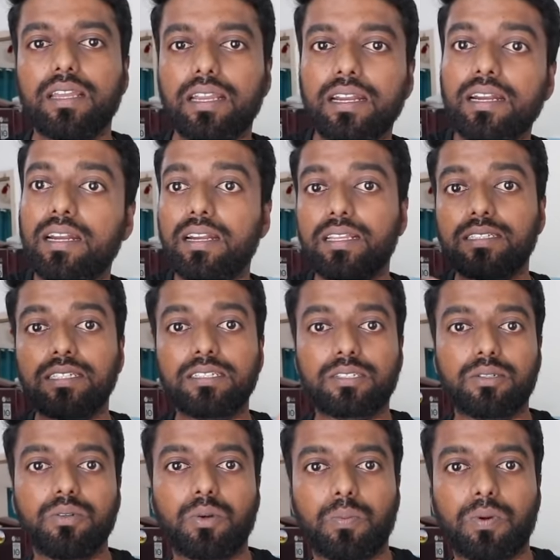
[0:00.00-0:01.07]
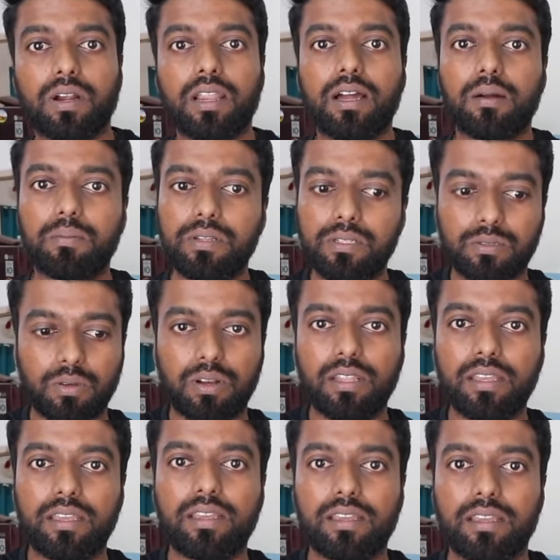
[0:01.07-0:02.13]
என்னென்ன டிசீஸ் க்யூர் பண்ணலாம் அப்படின்னு
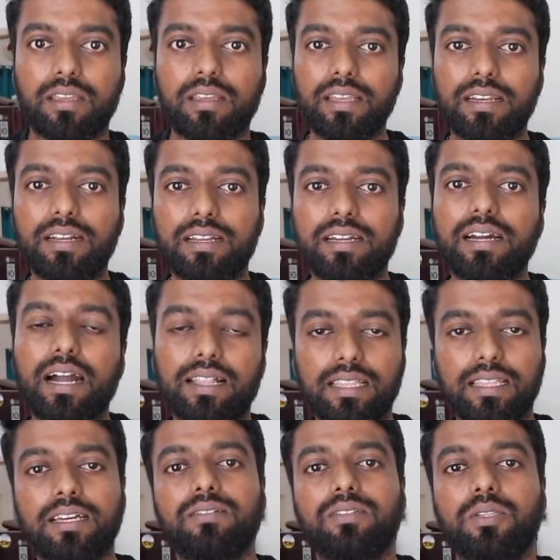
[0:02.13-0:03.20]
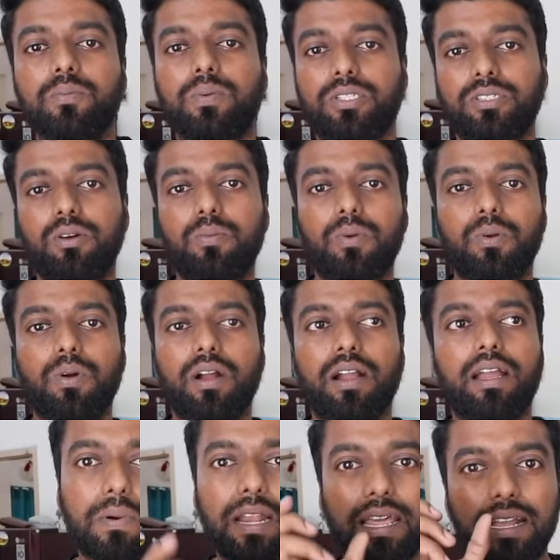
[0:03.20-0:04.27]
சொல்லி இருக்குது அதை தான் வந்து ப்ரிசர்வ்
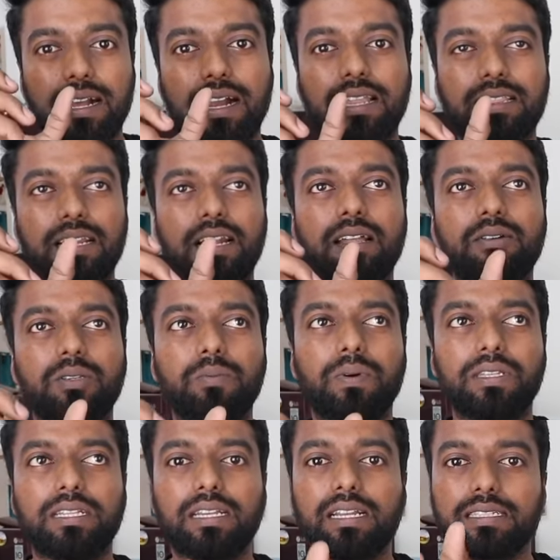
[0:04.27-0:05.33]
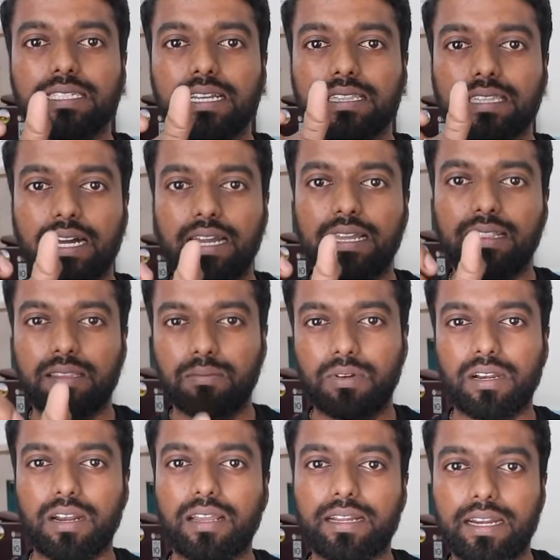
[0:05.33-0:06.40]
பண்ணுவாங்க பழைய காலத்துலலாம் வந்து பார்த்தீங்கன்னா சின்ன தாயத்து
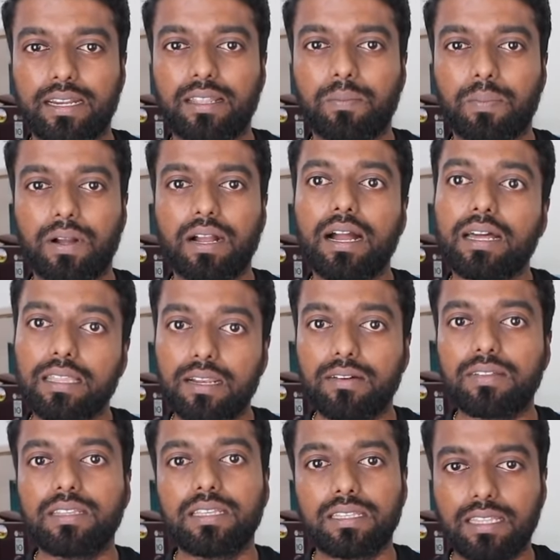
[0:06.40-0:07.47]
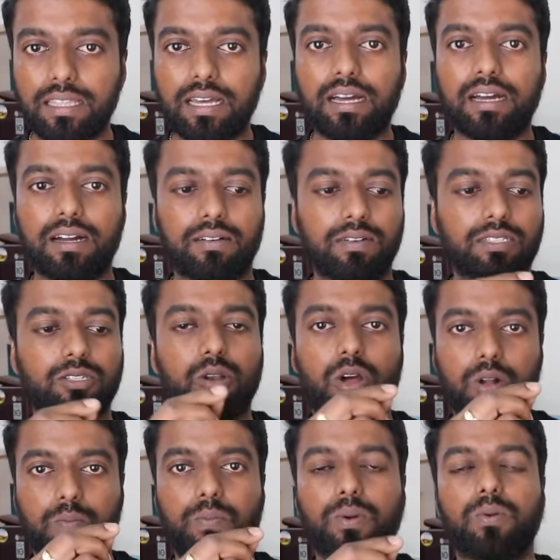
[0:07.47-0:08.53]
மாதிரிலாம் கட்டியிருப்பாங்க அதில் வந்து இதை தான் வச்சு
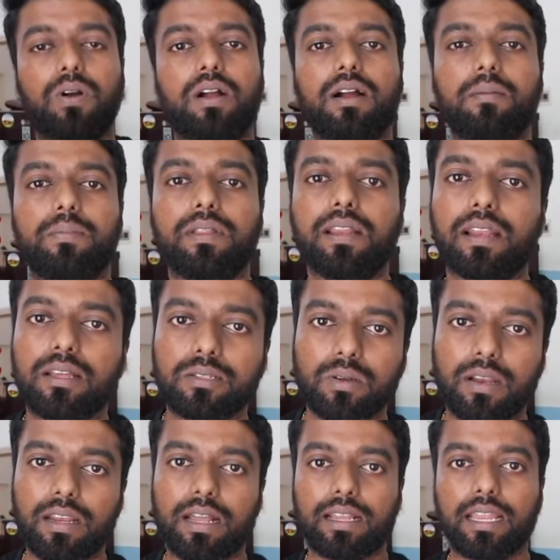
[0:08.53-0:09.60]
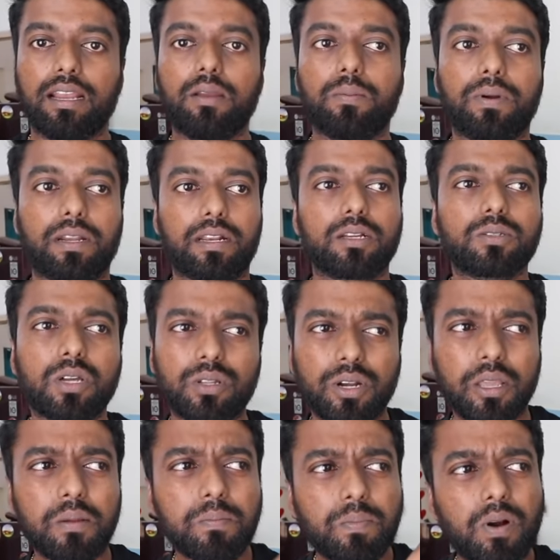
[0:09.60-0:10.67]
லாக் பண்ணுவாங்க அப்படின்லாம் சொல்லி நான் கேள்விப்பட்டிருக்கேன் ஸோ
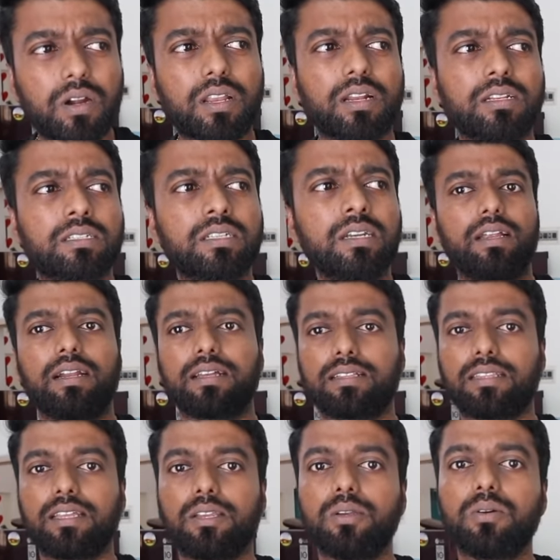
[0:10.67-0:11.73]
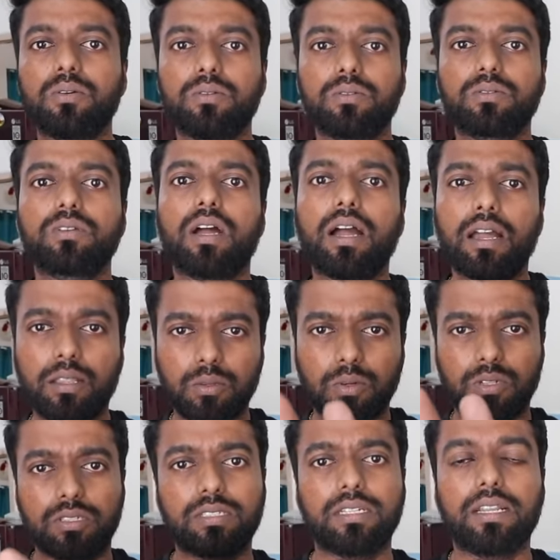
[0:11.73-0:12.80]
அதோட இம்பார்ட்டன்ஸ் எனக்கு தெரியும் ஸோ இது
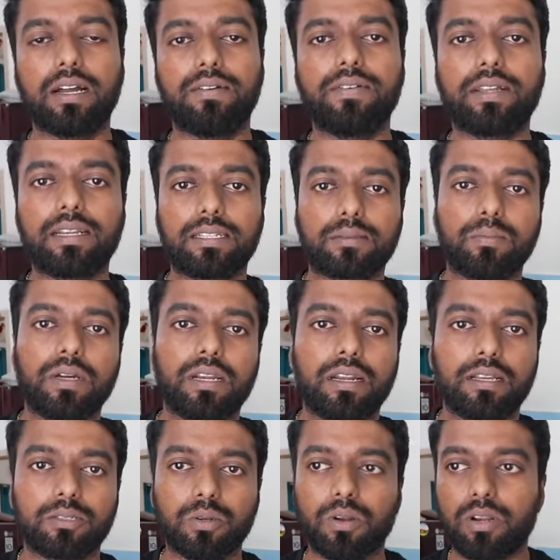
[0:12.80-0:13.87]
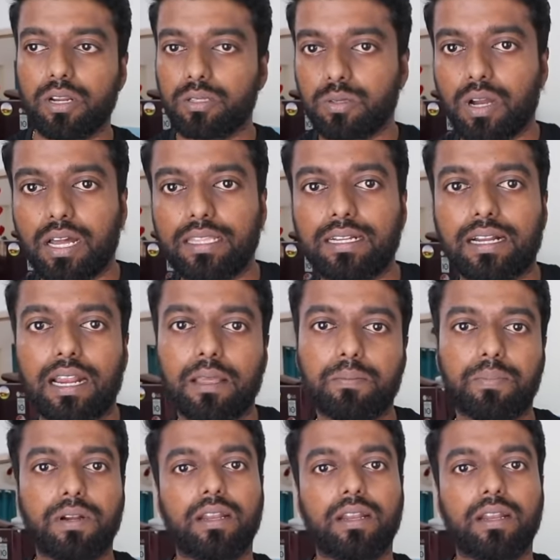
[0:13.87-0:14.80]
ஒரு சின்ன அவேர்னஸ் மாதிரி நான் சொல்கிறேன் ஸோ அதை கலெக்ட்